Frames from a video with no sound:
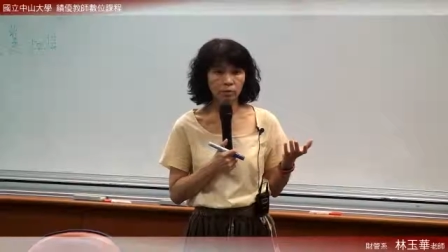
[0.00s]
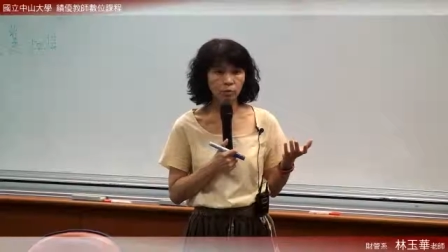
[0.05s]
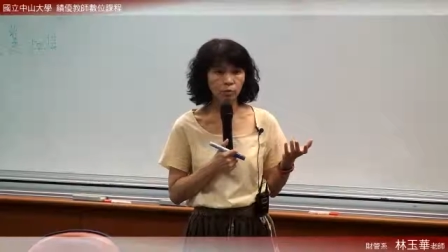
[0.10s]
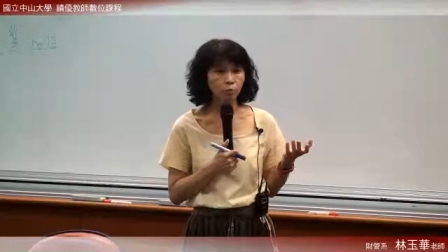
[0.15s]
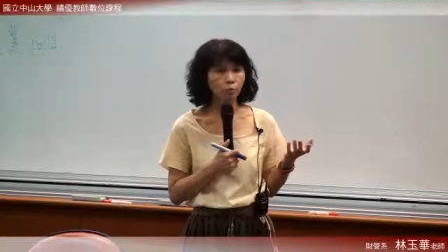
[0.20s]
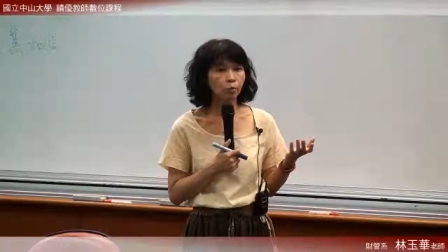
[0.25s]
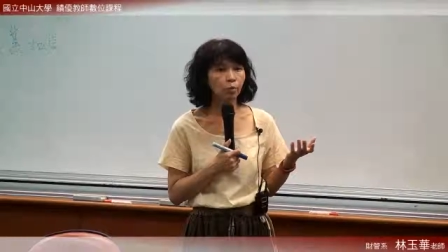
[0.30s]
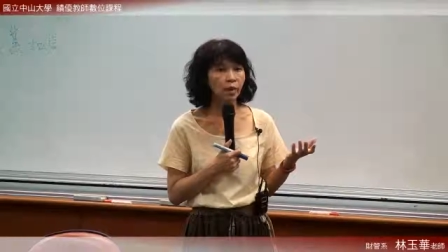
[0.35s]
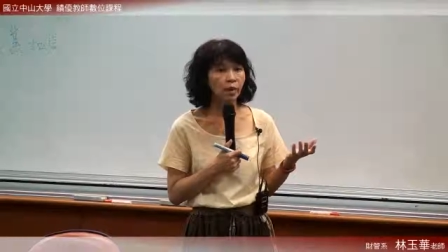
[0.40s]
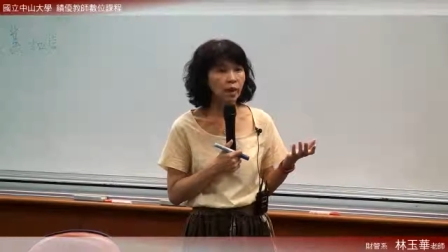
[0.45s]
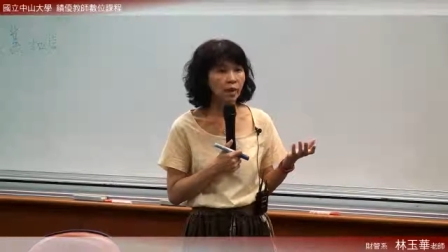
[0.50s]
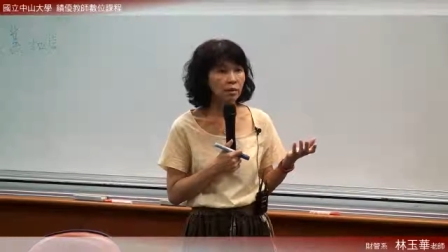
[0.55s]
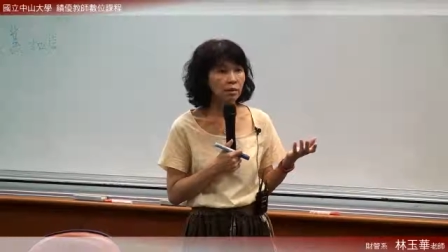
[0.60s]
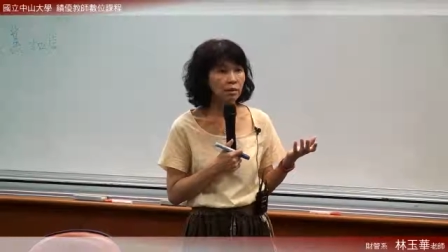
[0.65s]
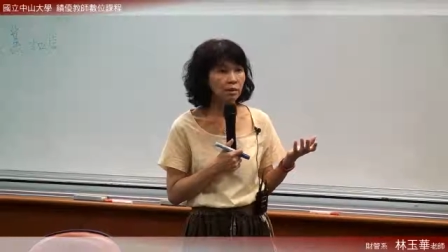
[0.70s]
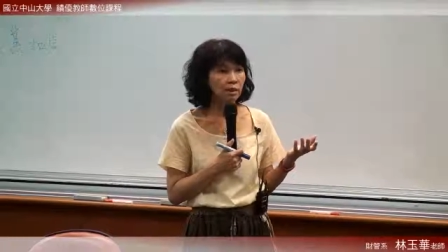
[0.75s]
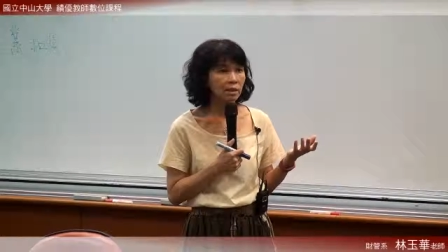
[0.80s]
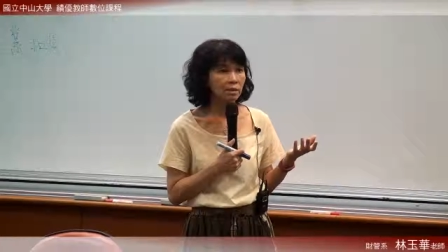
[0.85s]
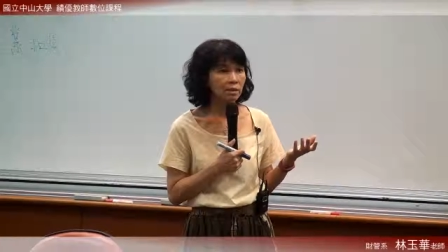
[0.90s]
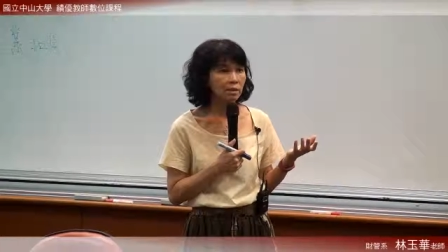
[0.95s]
初开开
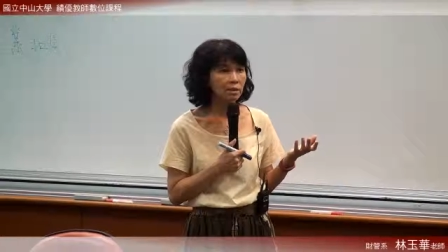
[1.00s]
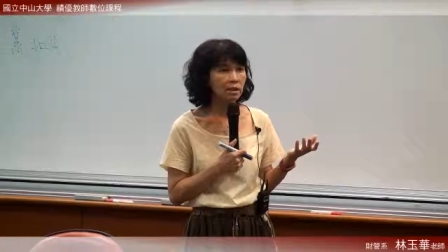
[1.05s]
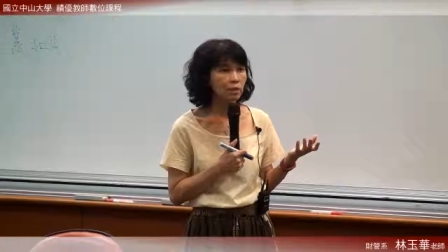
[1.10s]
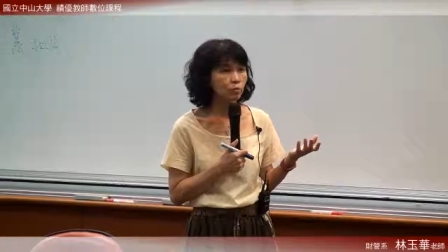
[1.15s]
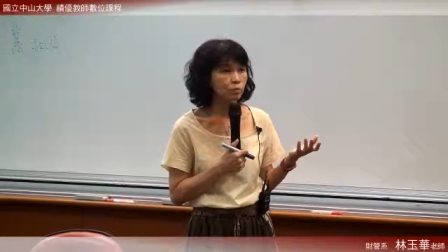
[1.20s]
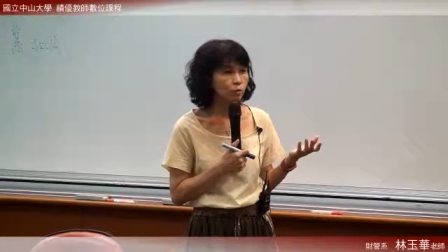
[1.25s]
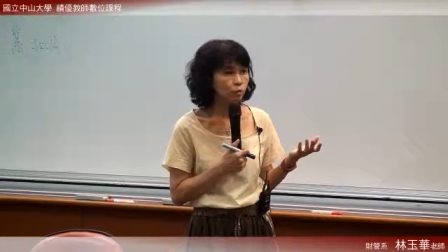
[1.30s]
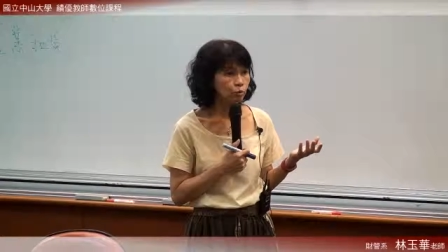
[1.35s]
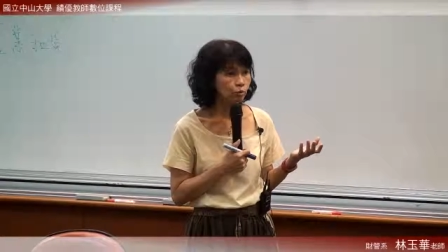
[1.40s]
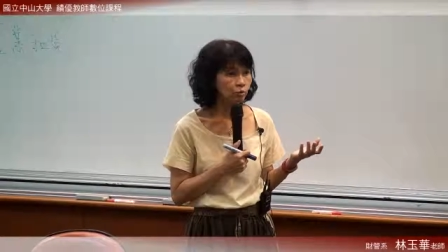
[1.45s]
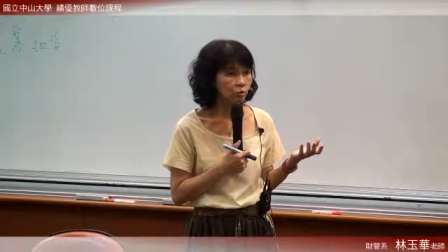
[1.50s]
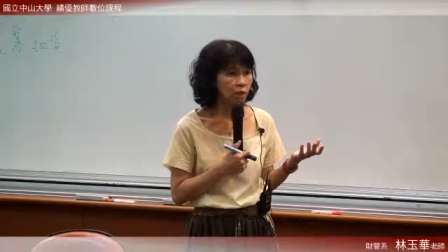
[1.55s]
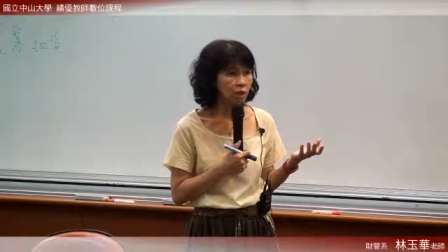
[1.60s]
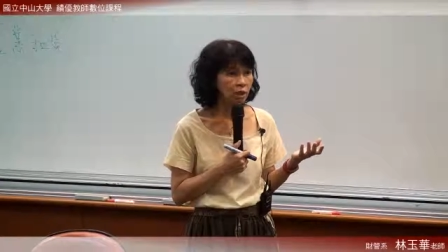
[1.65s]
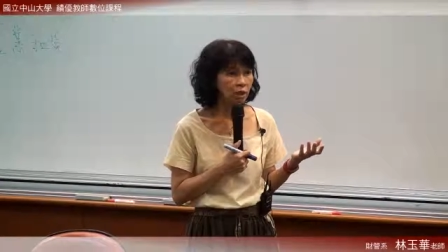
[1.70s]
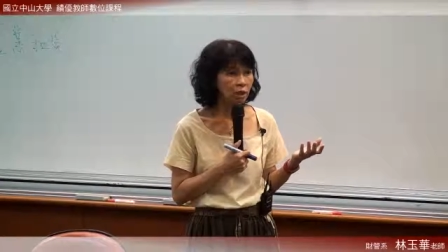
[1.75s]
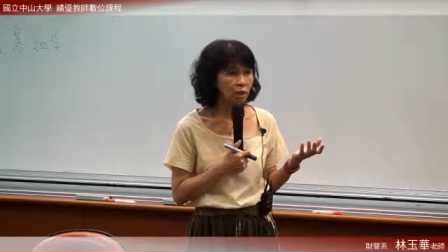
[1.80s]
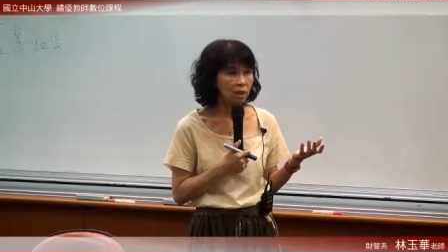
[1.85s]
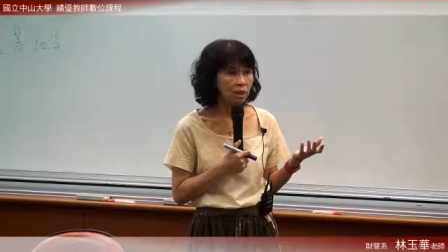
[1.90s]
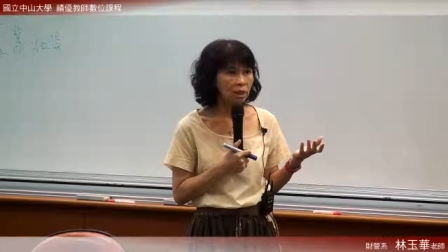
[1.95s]
始讲的账务处理
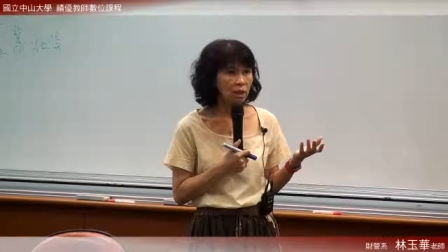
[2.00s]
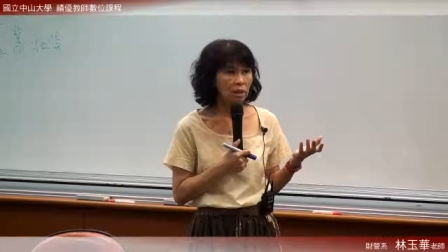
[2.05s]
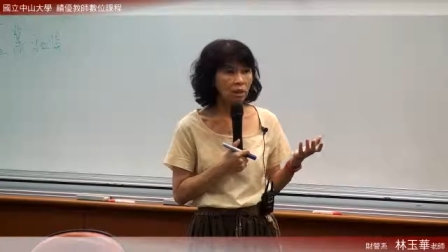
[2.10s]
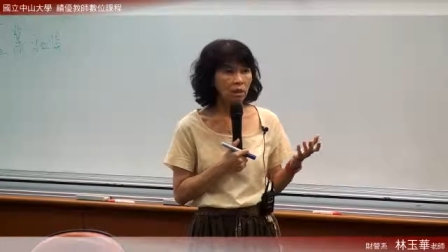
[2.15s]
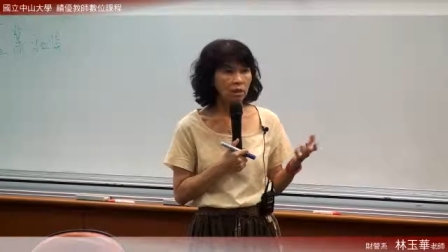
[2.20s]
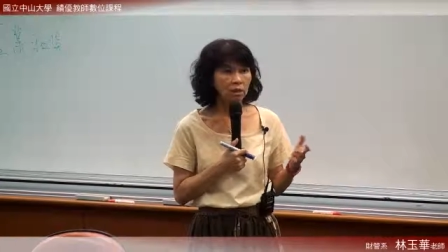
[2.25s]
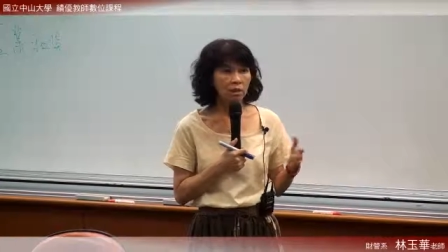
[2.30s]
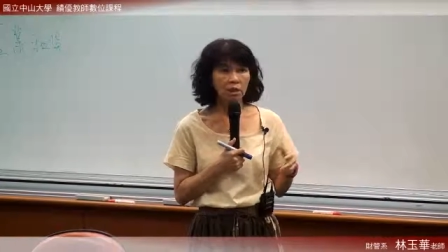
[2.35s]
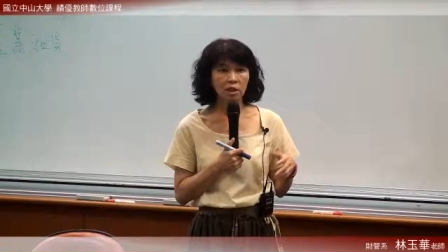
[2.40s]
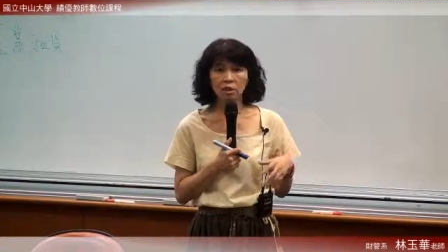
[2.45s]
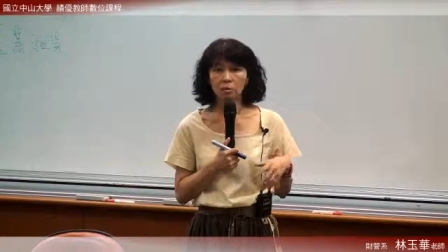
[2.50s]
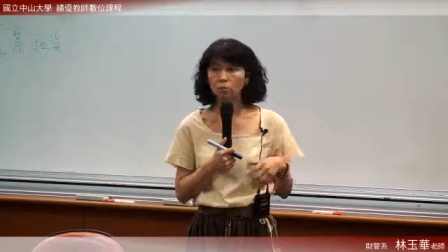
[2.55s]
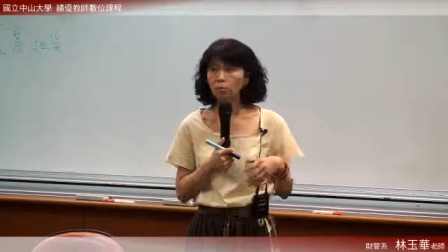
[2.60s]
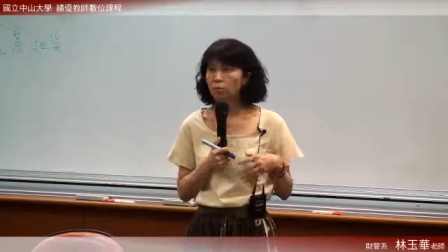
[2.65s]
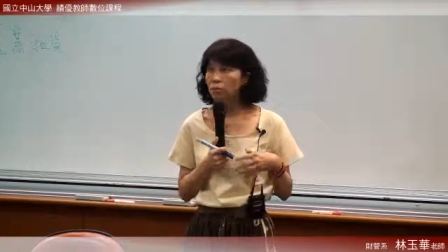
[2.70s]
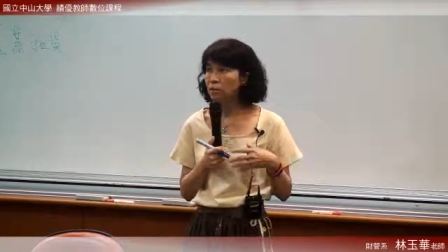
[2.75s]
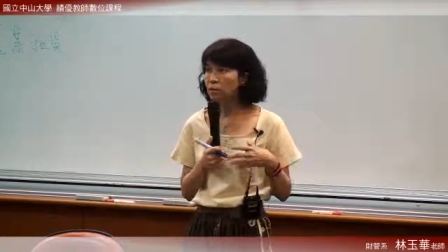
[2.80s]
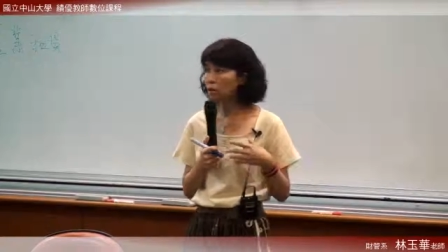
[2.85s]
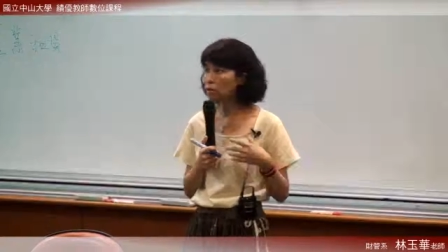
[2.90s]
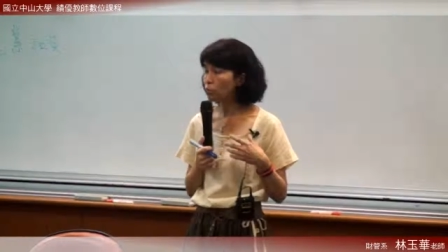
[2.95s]
了，期
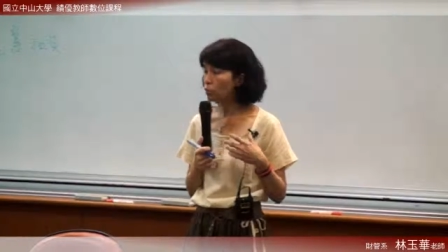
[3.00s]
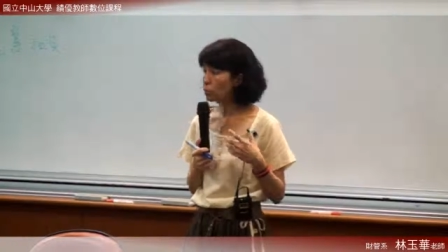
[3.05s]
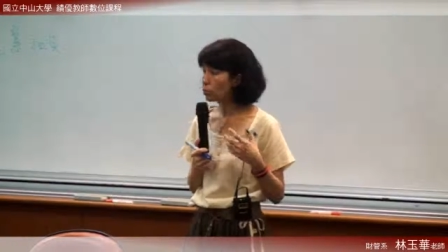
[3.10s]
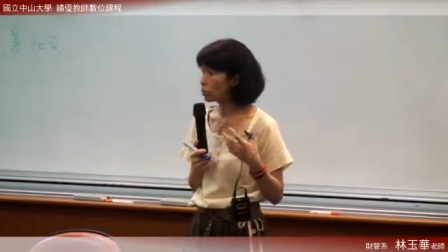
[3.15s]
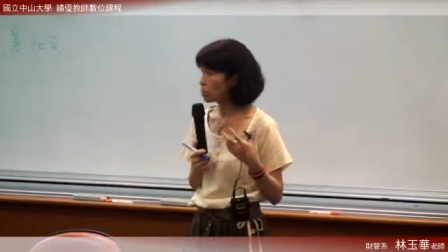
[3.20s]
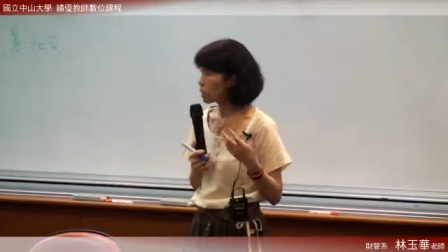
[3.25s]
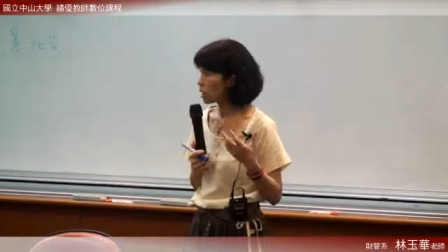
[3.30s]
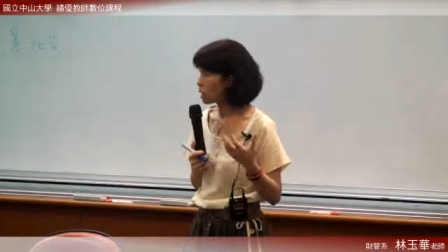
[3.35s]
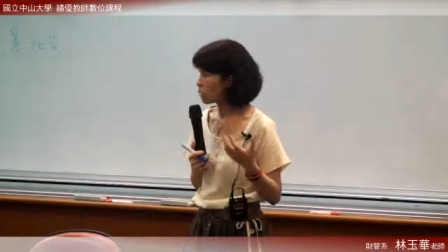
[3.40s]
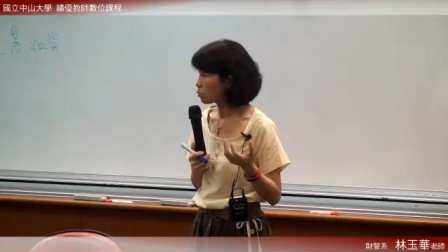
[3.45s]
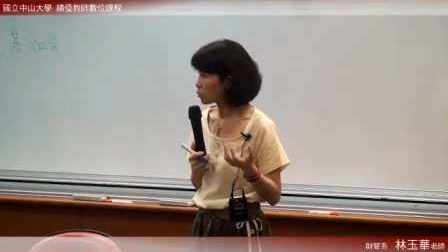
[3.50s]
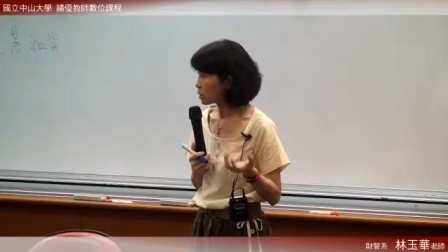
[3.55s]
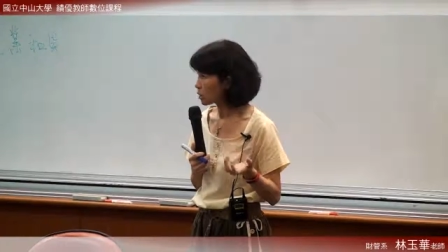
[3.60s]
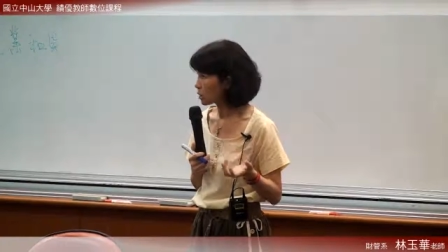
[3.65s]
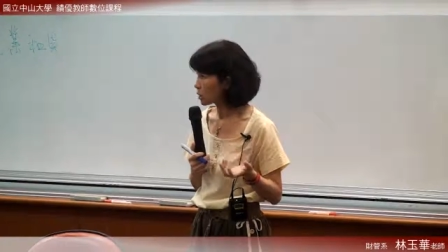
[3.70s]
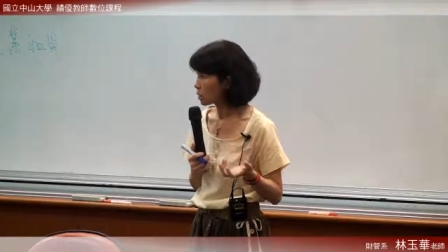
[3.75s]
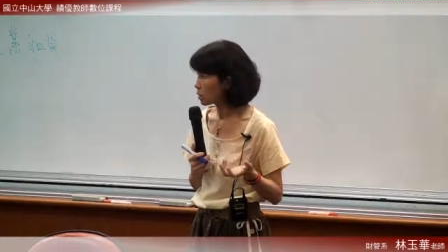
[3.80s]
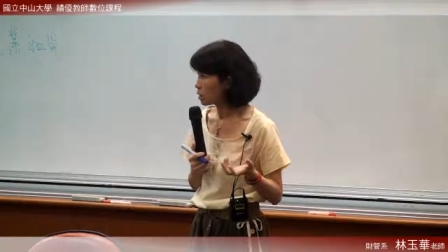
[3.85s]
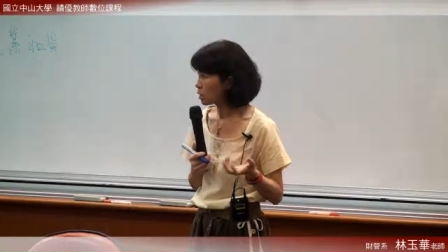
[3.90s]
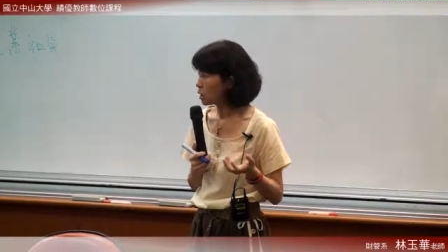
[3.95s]
末再去做调整。